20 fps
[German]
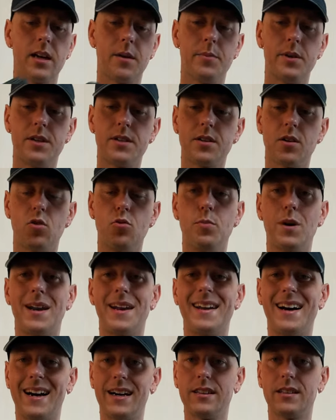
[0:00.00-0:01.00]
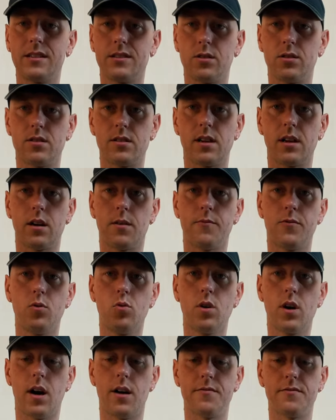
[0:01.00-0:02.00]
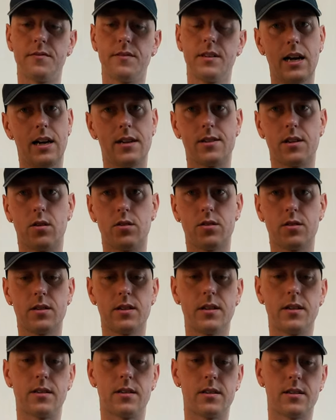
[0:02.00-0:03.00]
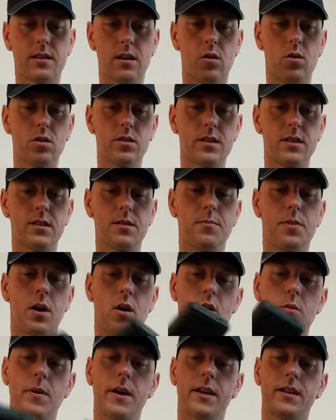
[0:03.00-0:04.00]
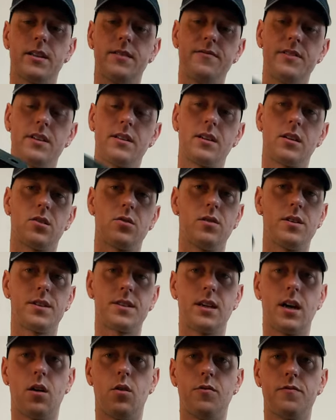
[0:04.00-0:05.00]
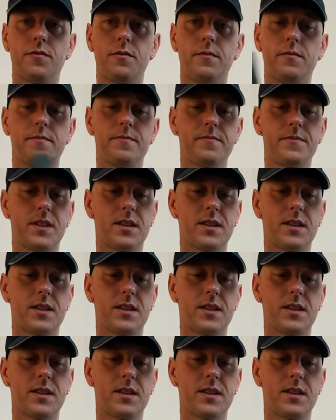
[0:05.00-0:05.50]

Da bin ich ja über Nacht sozusagen am Flughafen. Also aussortiert ist auch diese Powerbank. Die wiegt natürlich einen Haufen.